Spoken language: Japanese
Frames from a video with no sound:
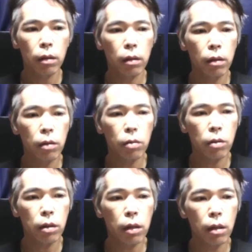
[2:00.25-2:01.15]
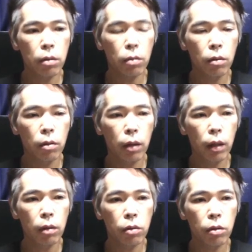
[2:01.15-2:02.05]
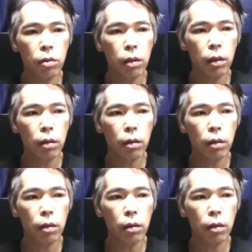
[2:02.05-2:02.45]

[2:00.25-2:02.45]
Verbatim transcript: うん、そしてその北海道ツーリ